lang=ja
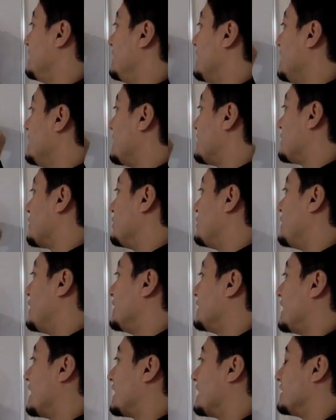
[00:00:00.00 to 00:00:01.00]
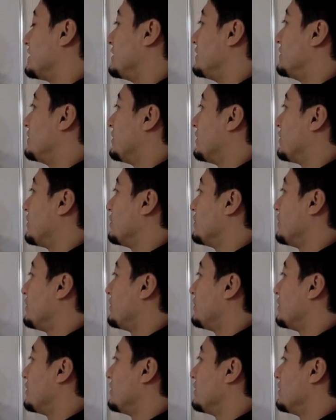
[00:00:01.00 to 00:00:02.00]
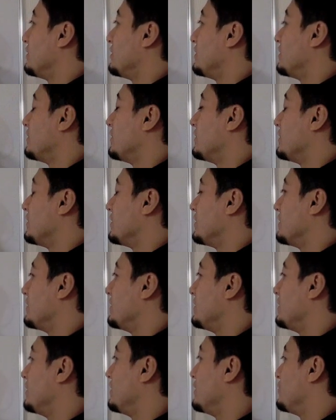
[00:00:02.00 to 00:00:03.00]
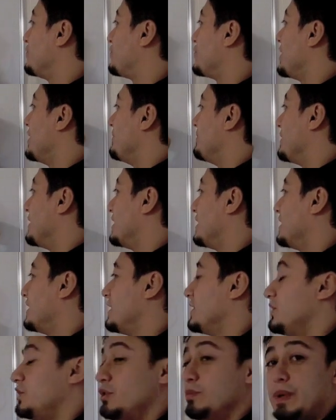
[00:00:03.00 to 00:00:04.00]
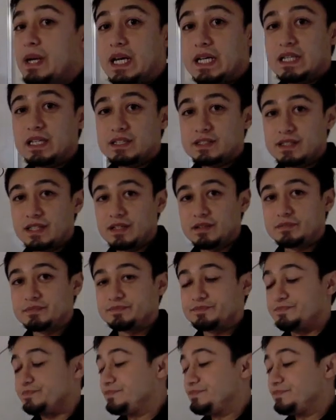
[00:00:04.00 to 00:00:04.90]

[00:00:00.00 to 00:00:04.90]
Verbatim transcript: なんでそう思わないかっていうと、この dream、夢がですね、